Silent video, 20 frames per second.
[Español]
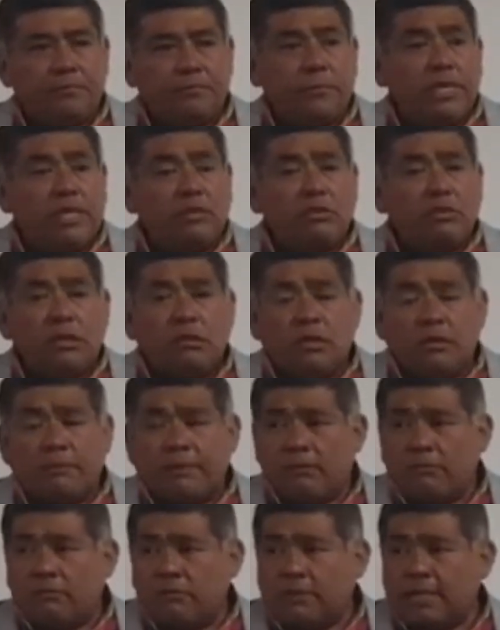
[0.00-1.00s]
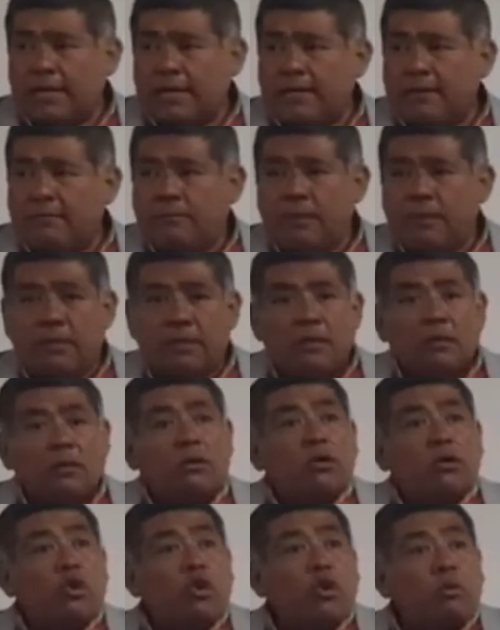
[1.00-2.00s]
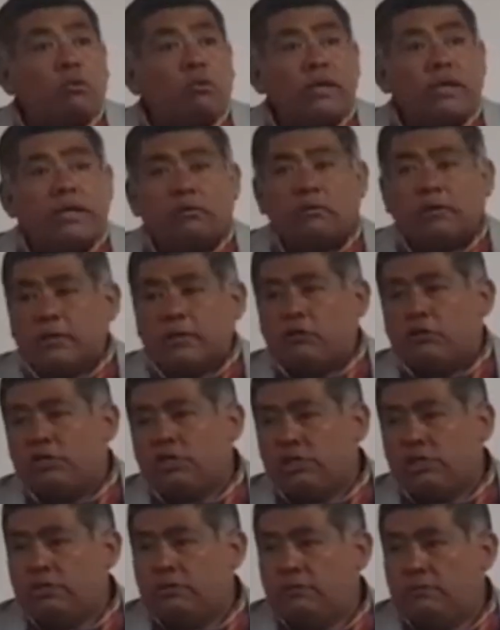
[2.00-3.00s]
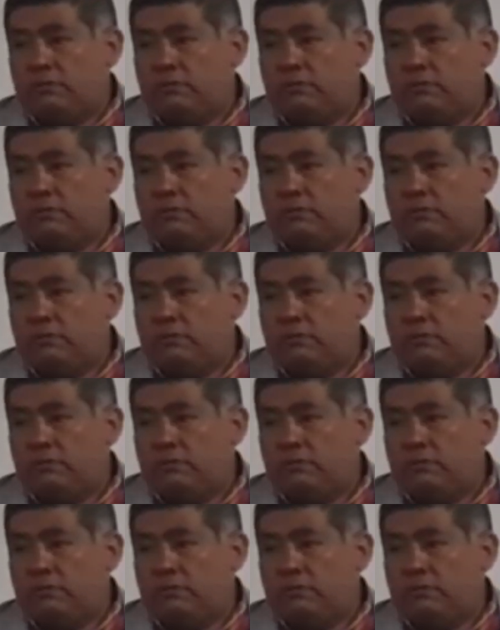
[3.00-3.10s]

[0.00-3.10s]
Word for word: Y yo tengo que preguntarle, cómo quedó el coche,